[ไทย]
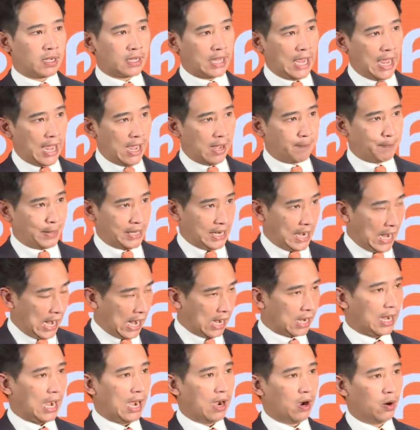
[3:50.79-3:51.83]
แก้ปัญหา
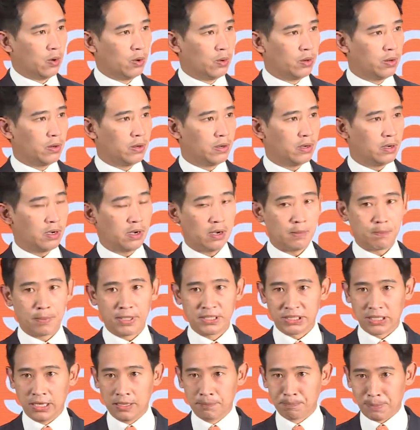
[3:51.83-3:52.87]
เก่าเผ
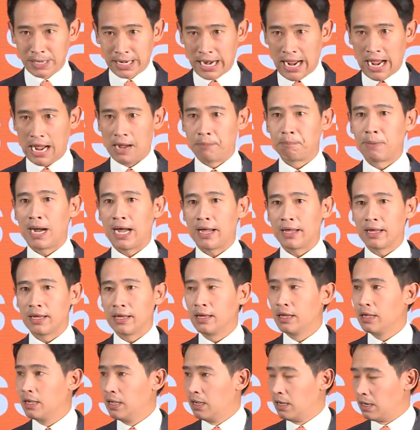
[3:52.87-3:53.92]
ชิญปัญหาใหม่
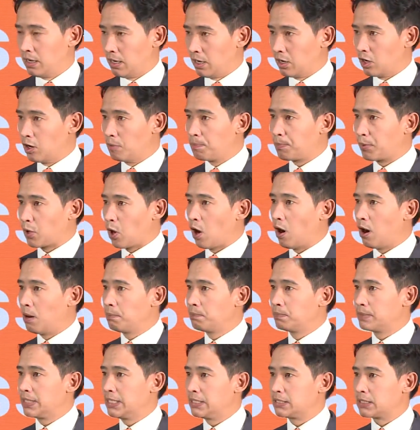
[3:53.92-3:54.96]
แล้วก็พร้อม
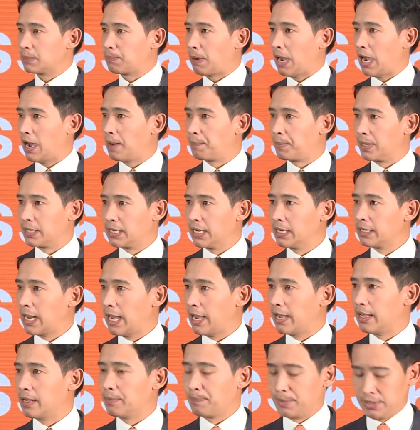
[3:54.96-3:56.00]
ที่จะพาประเทศไท
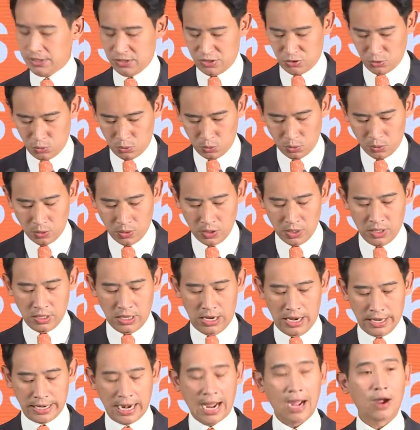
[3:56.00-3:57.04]
ยไปสู่
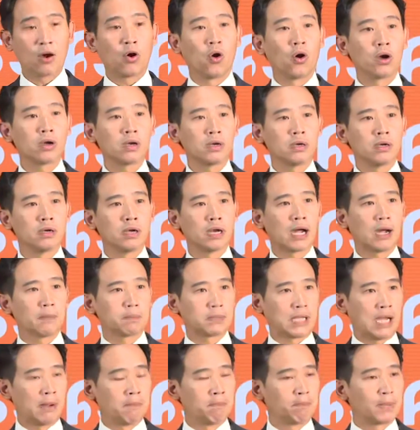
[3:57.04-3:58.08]
อนาคตนะครับ
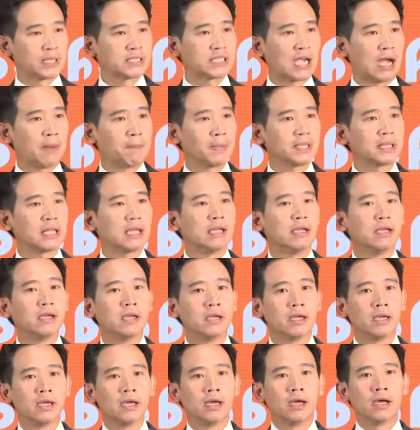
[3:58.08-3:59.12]
ทำประชามติ
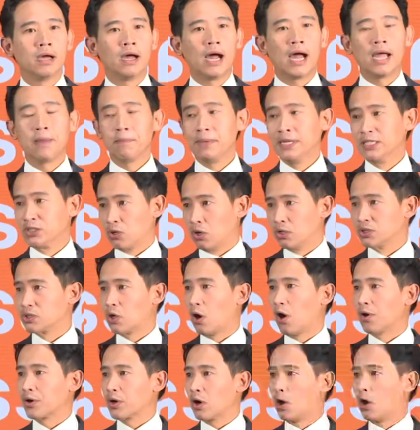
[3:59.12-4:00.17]
ให้มีสส
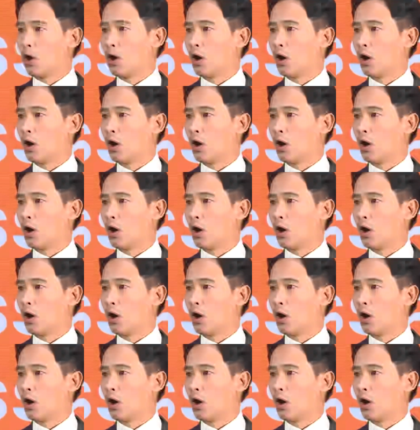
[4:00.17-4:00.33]
ร.